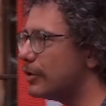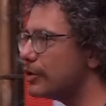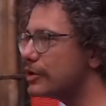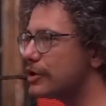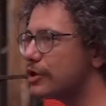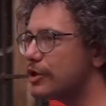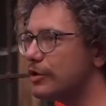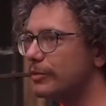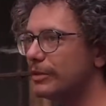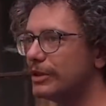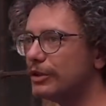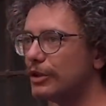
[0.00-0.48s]

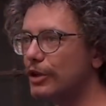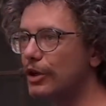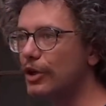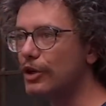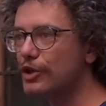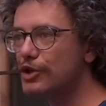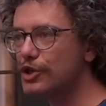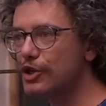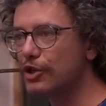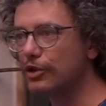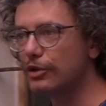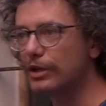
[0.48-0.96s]
pozzo
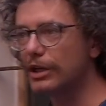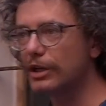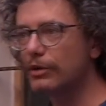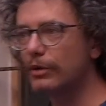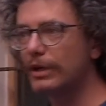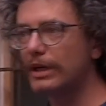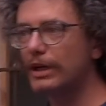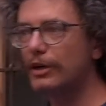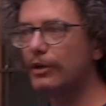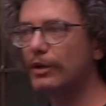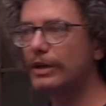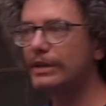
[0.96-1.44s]
mitologico nel
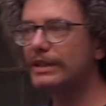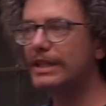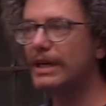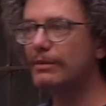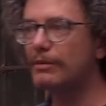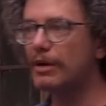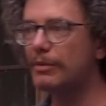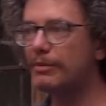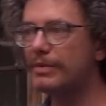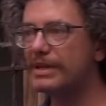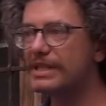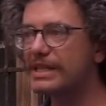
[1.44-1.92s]
quale noi
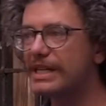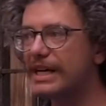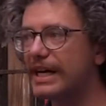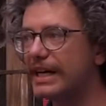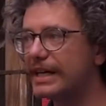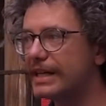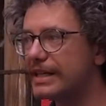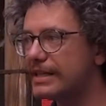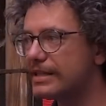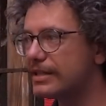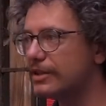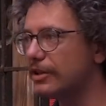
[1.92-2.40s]
andiamo a
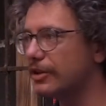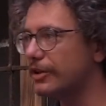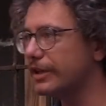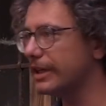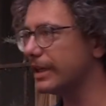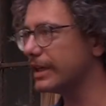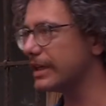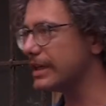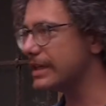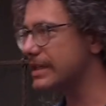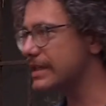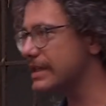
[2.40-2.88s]
pescare
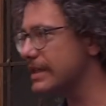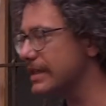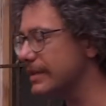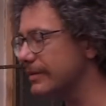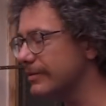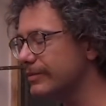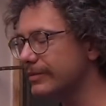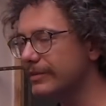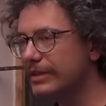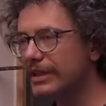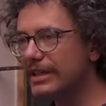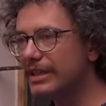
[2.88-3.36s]
storie che
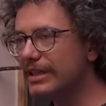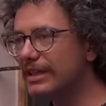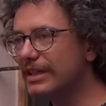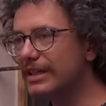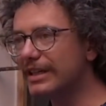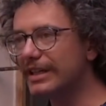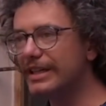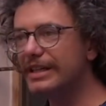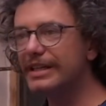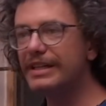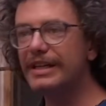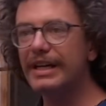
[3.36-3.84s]
sì,
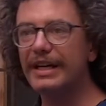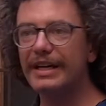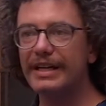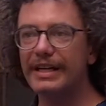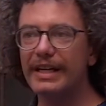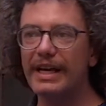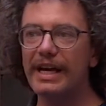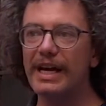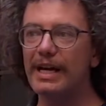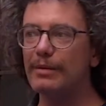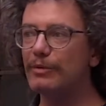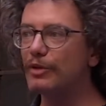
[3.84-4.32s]

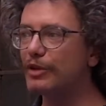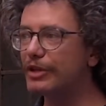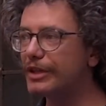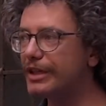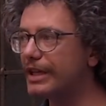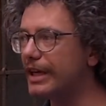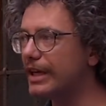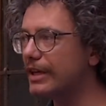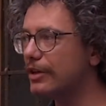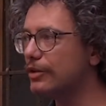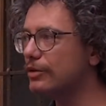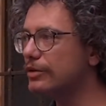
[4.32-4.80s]
rinarriamo,
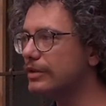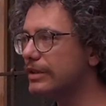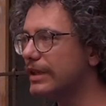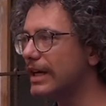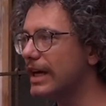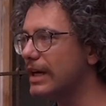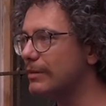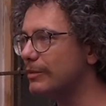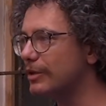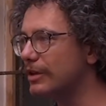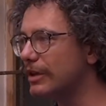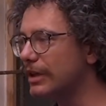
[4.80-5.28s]

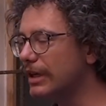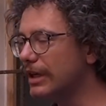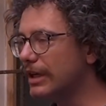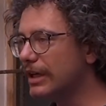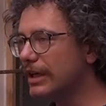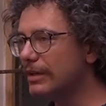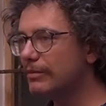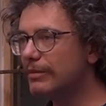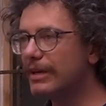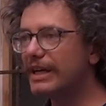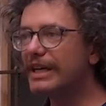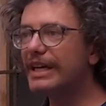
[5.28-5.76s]
riraccontiamo,
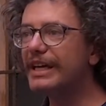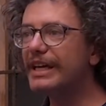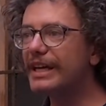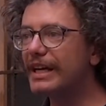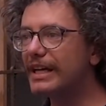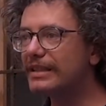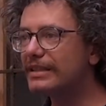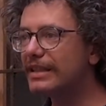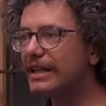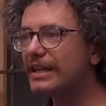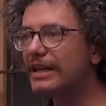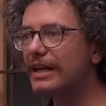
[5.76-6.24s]
ma che in
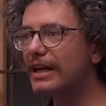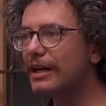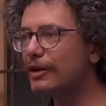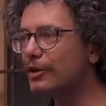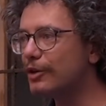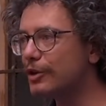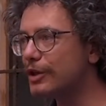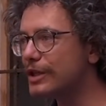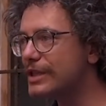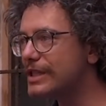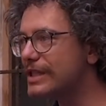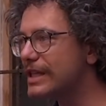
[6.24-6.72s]
realtà nella
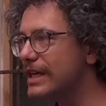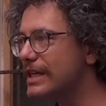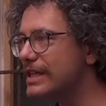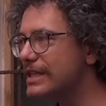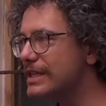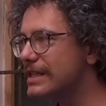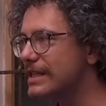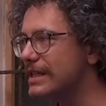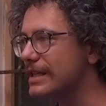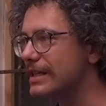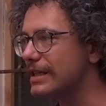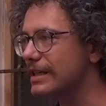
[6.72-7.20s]
loro
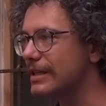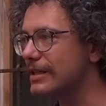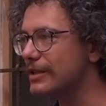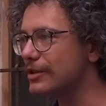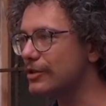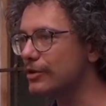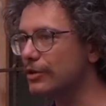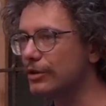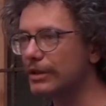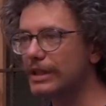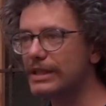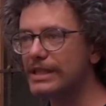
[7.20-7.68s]
essenza
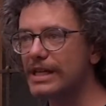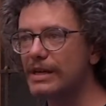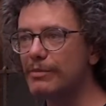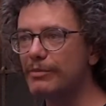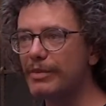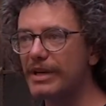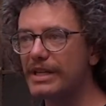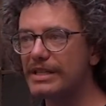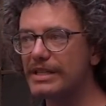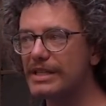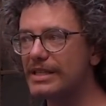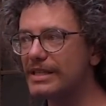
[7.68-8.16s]
sono da
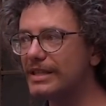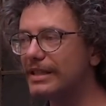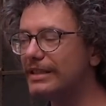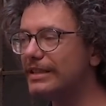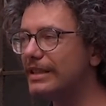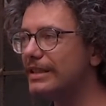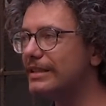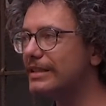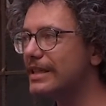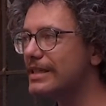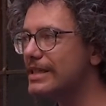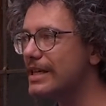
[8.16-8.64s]
sempre
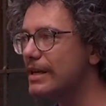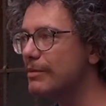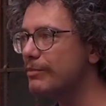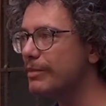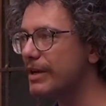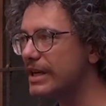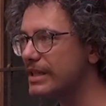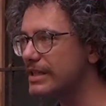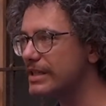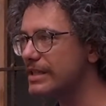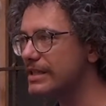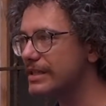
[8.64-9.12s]
esistite e da
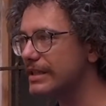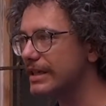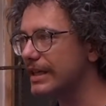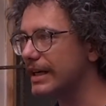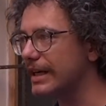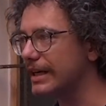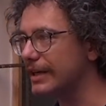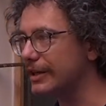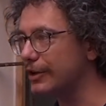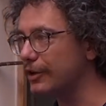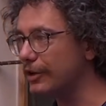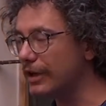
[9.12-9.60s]
sempre
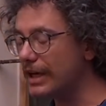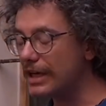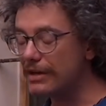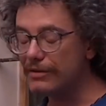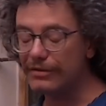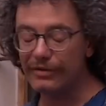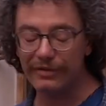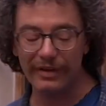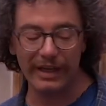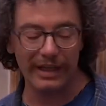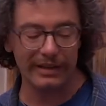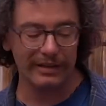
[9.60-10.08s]
esisteranno. E
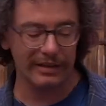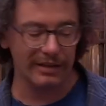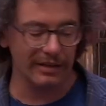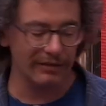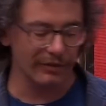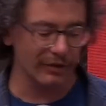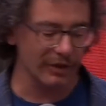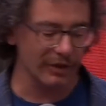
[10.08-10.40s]
infatti,